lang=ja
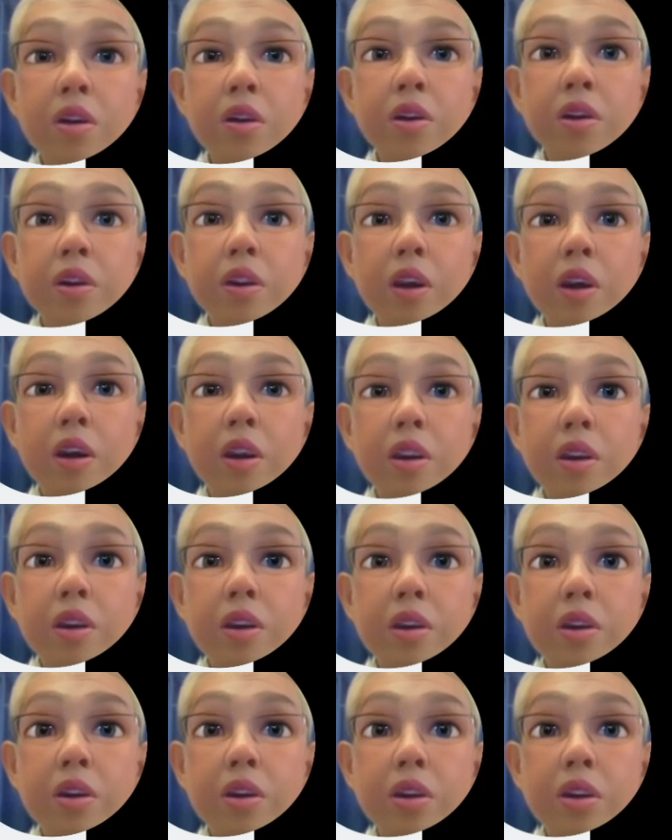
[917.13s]
3
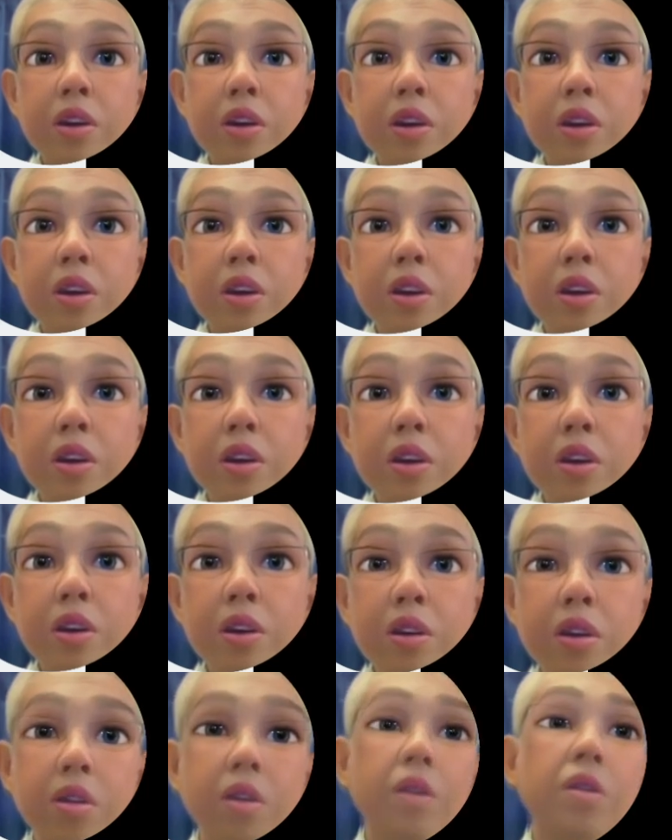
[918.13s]
1 2っ
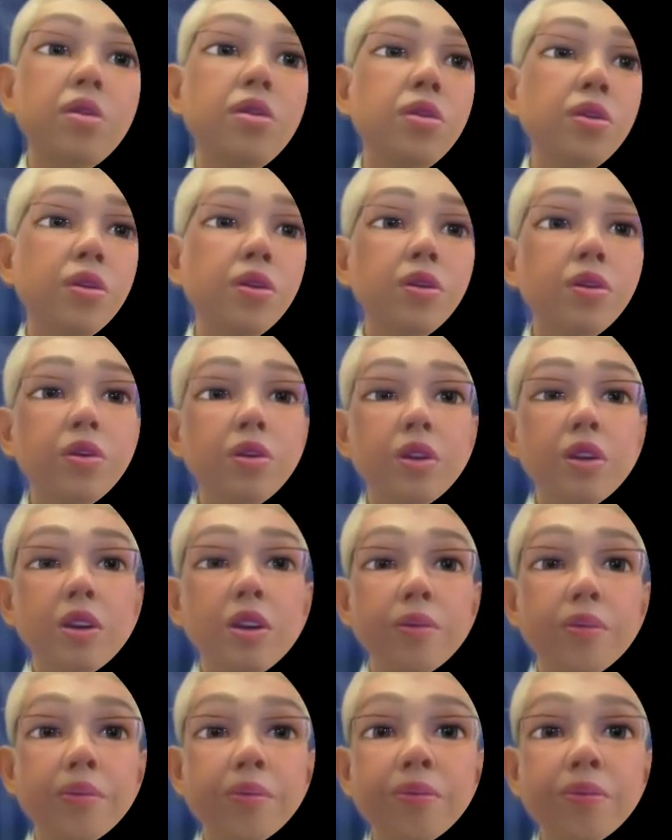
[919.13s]
ていう風
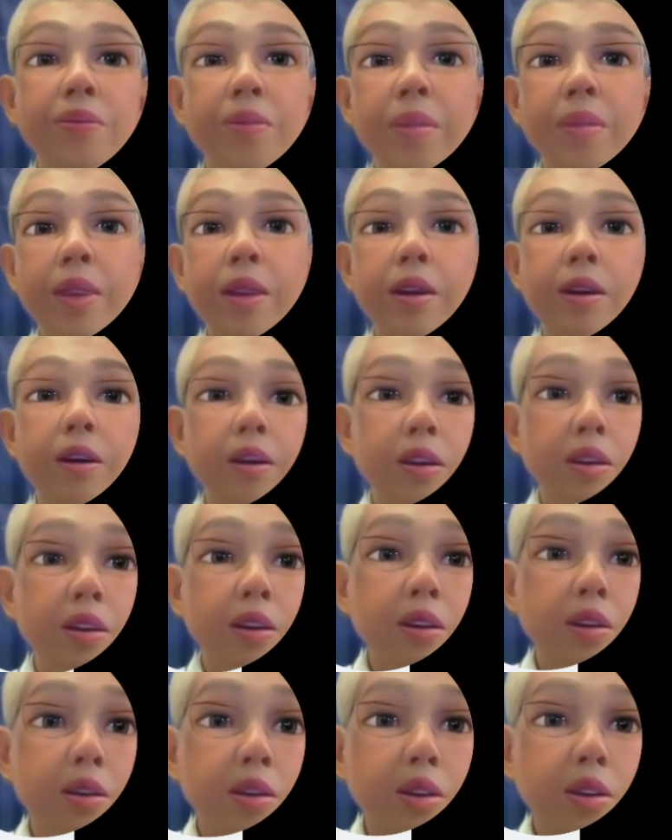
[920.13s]
に
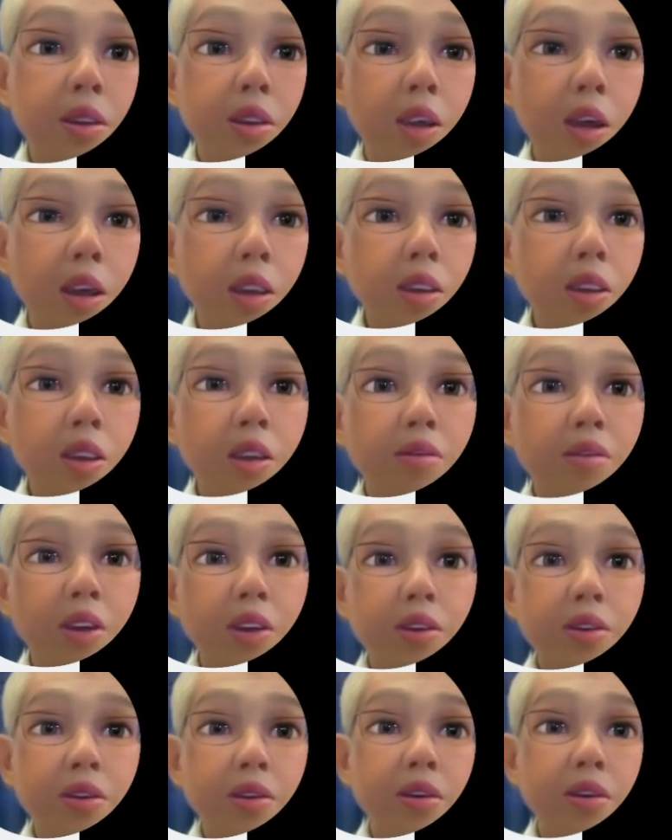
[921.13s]
字が出
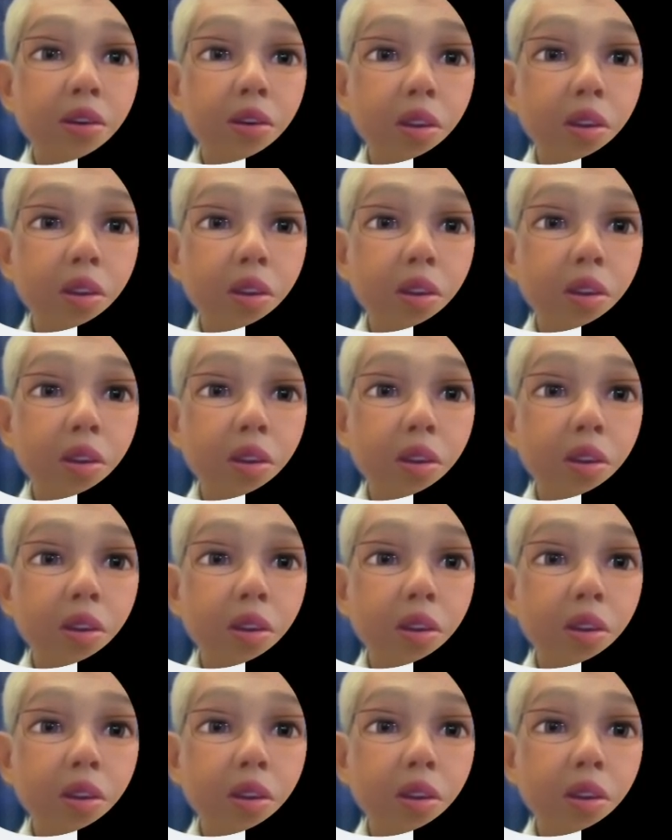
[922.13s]
ます。